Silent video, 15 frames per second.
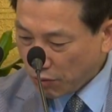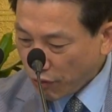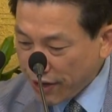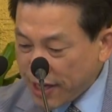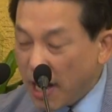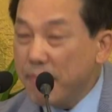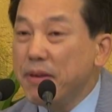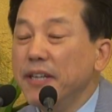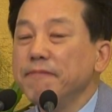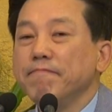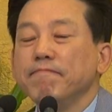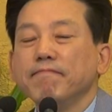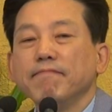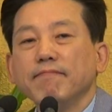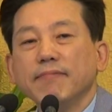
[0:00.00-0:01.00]

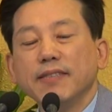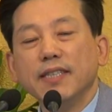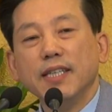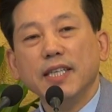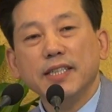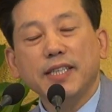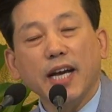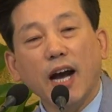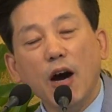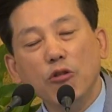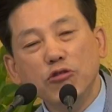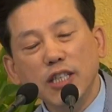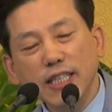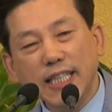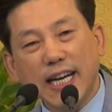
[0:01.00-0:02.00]
왜냐하면 제가
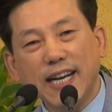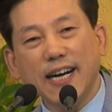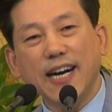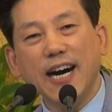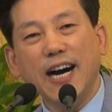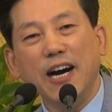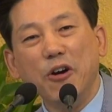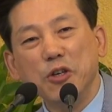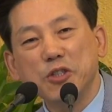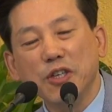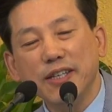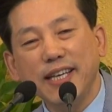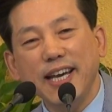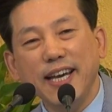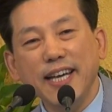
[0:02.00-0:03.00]
우리나라가
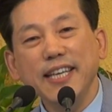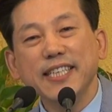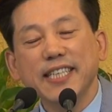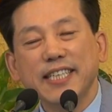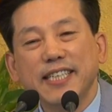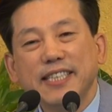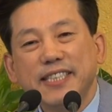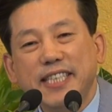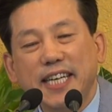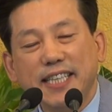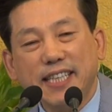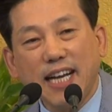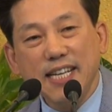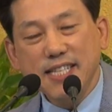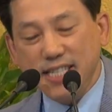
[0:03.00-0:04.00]
어떻게
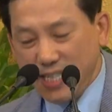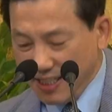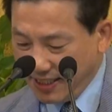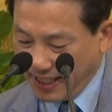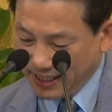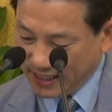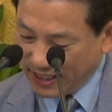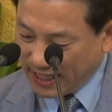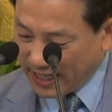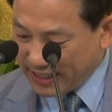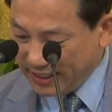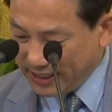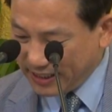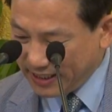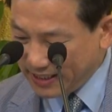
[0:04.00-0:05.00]
재탄생을
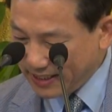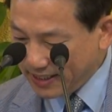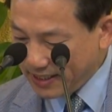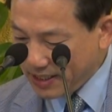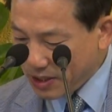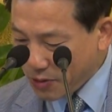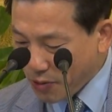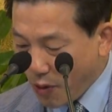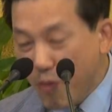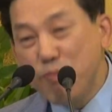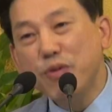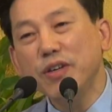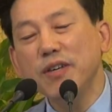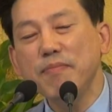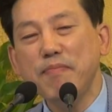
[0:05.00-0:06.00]
했는가를
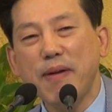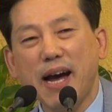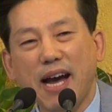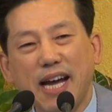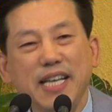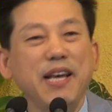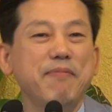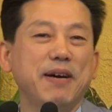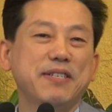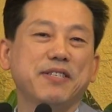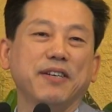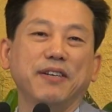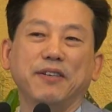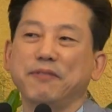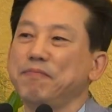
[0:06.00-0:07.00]
공부를 많이
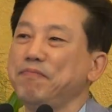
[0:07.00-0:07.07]
해봤어요.